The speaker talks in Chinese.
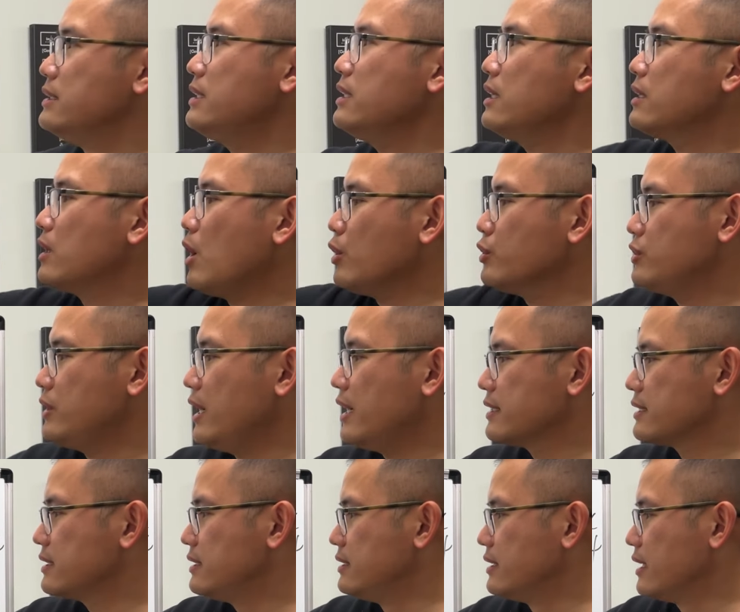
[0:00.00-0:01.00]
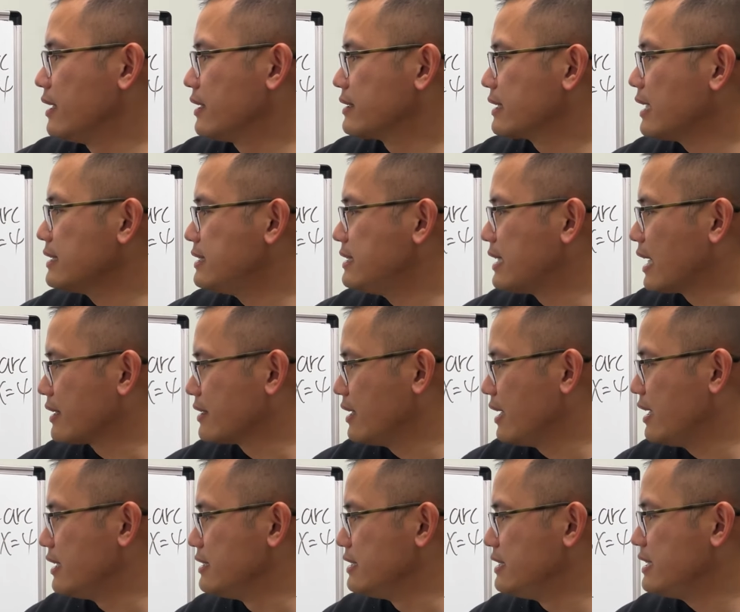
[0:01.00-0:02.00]
这个 cos x 呢，它长得
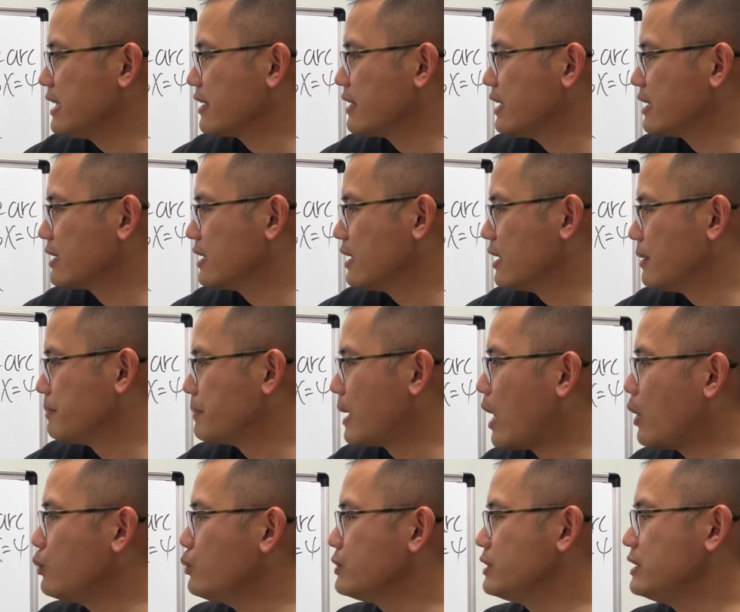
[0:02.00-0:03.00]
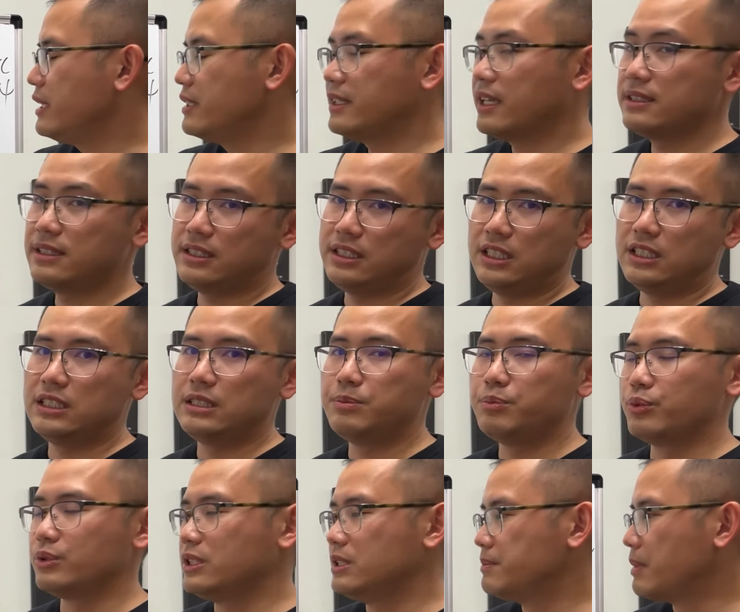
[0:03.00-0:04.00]
很像那个抛物线，但是其实
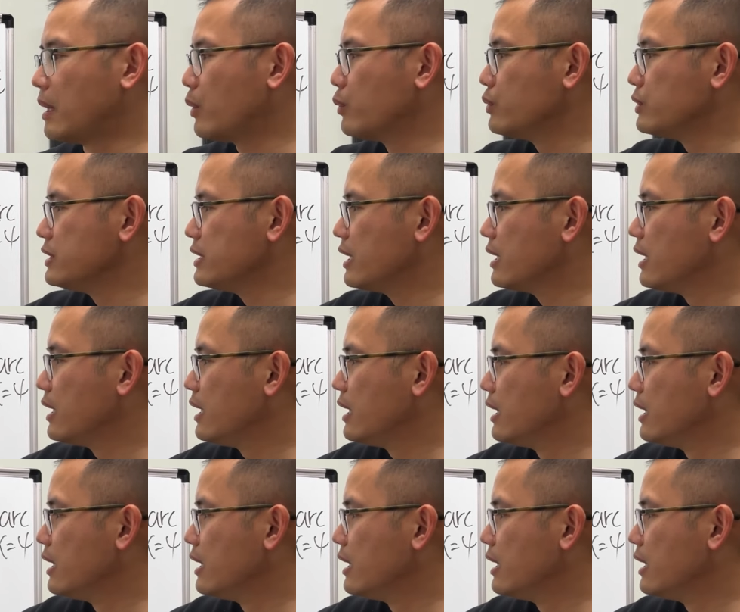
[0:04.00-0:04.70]
不是抛物线，